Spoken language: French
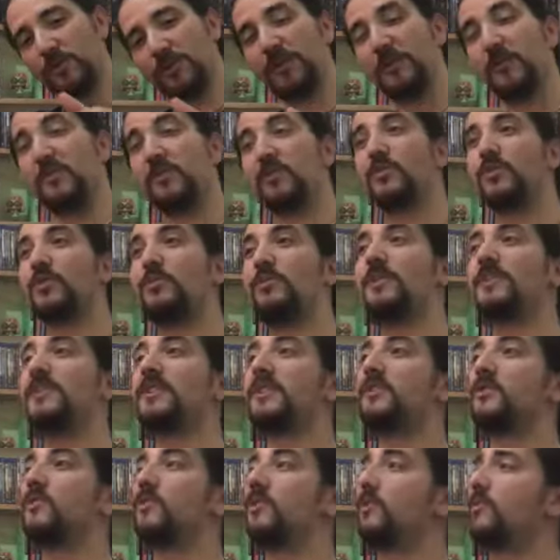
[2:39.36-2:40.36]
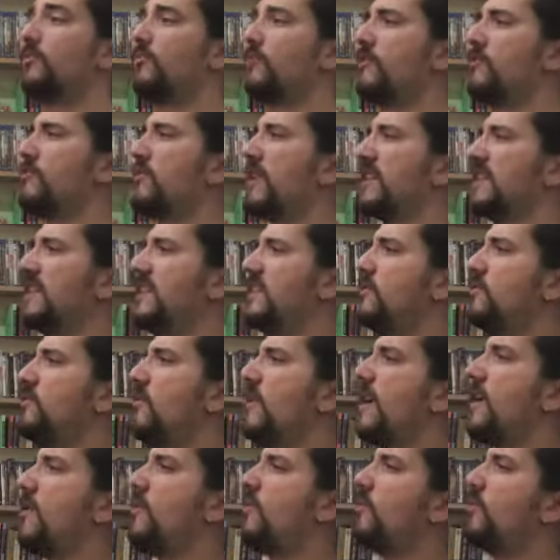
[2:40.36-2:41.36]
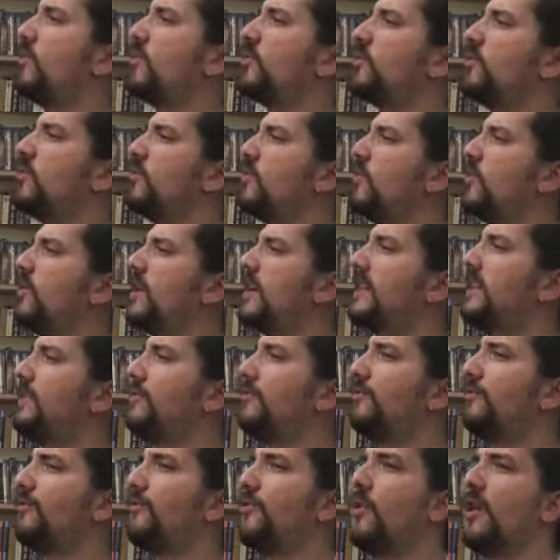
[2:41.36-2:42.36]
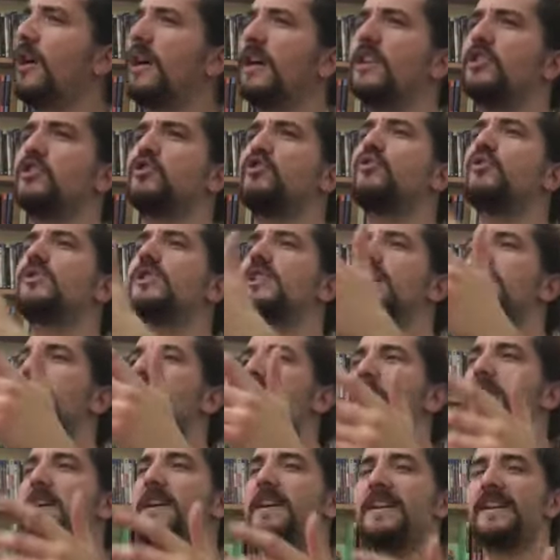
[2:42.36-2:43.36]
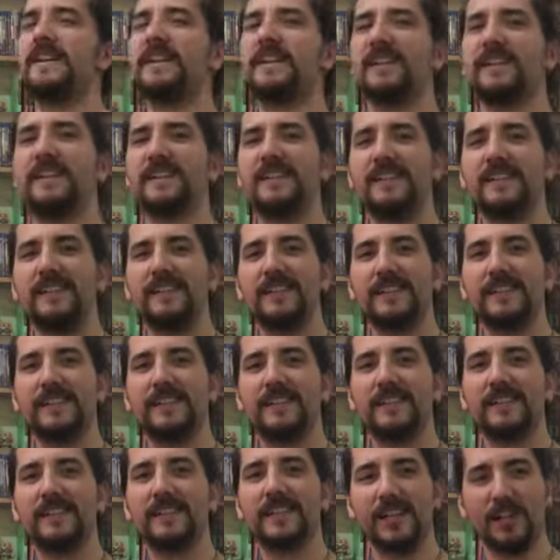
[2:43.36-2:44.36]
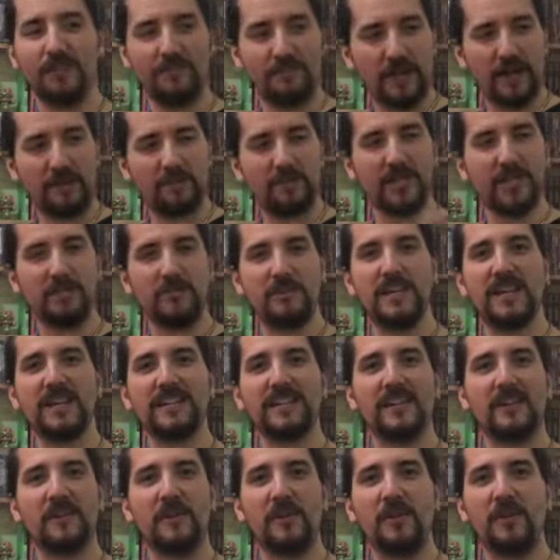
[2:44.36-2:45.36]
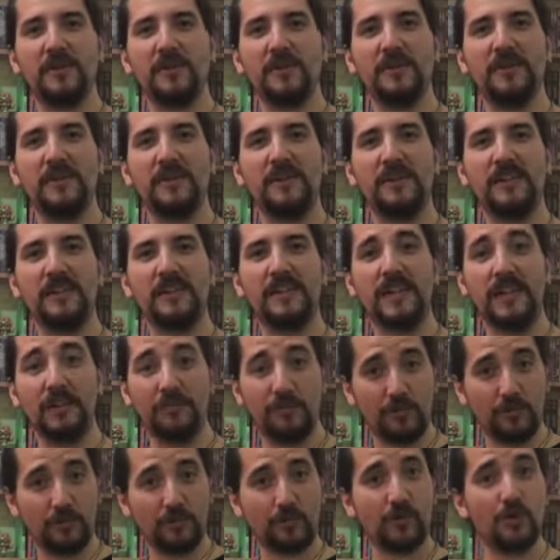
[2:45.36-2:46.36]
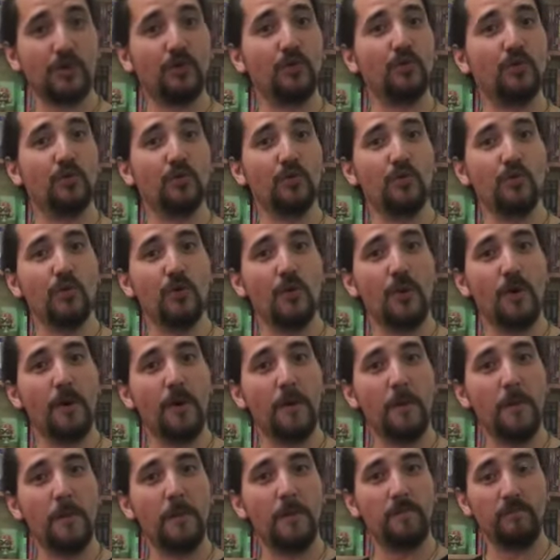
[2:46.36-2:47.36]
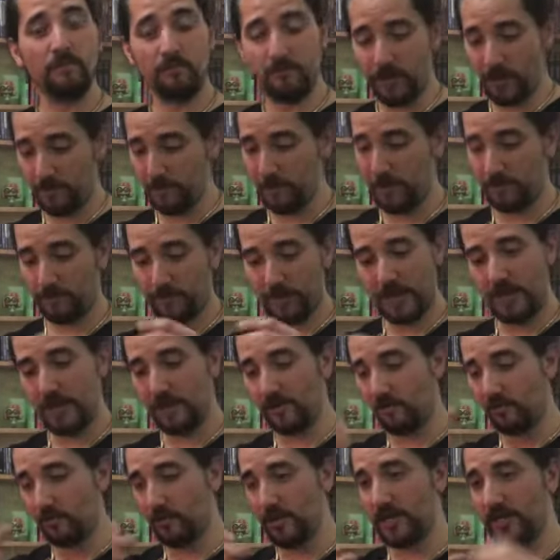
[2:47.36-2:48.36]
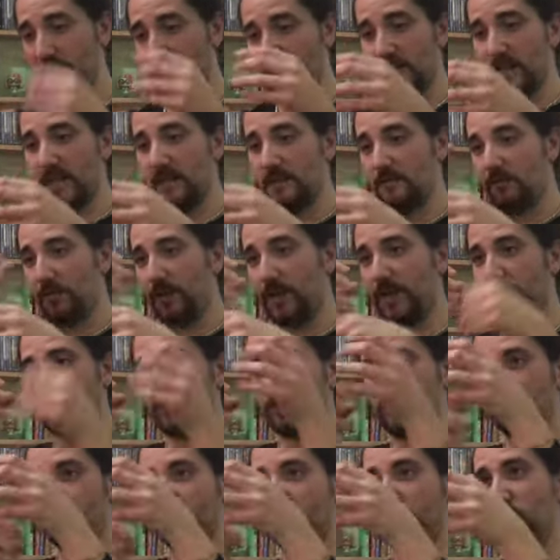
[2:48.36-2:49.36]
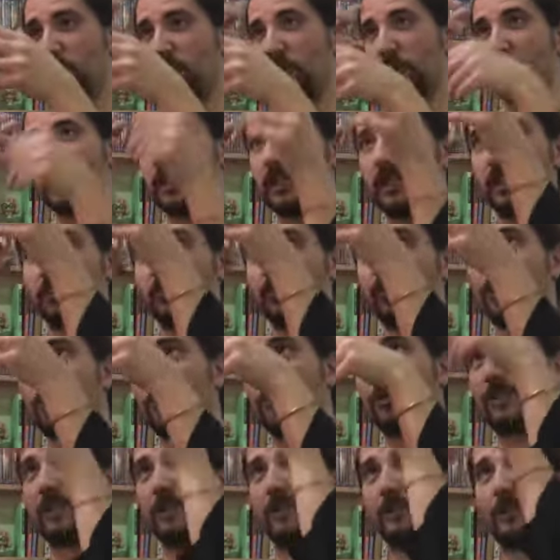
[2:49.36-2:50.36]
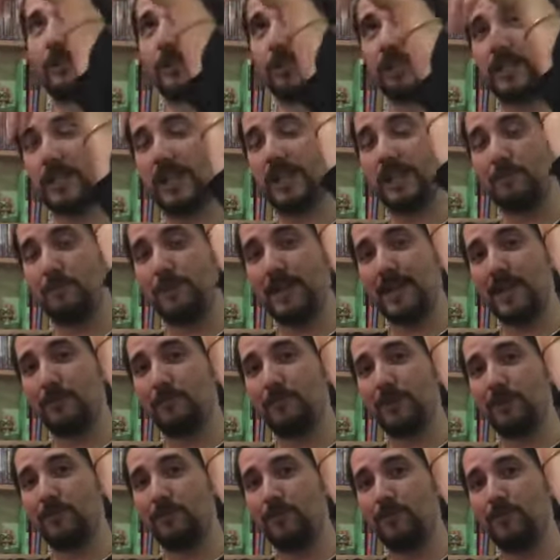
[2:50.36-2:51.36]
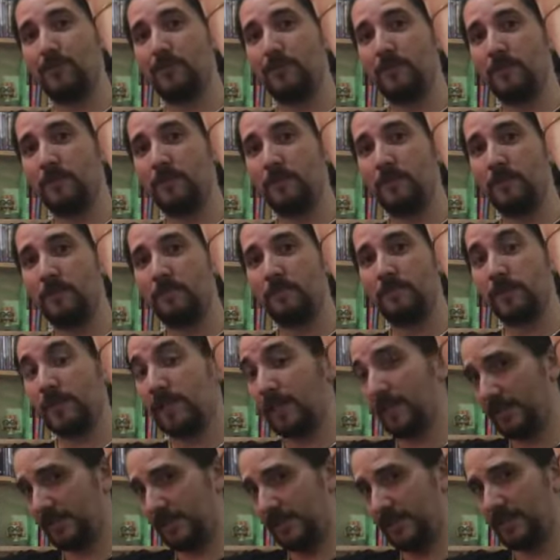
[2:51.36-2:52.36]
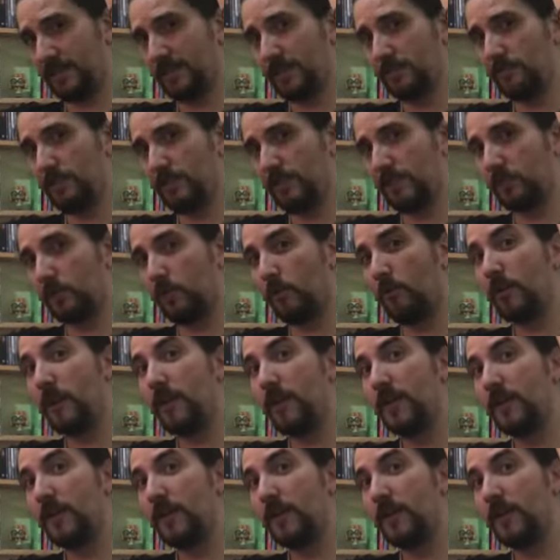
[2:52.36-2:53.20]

au sommet de cette colline, on pouvait voir des lieux à la ronde, au-delà des forêts, jusqu'à la mer. Il a fait ramener les pierres d'Irlande et a fait construire une tour. Pierre par pierre, agglomérée par un solide mortier, la tour montait haut dans le ciel, mais à la pleine lune, la terre s'est mise à trembler.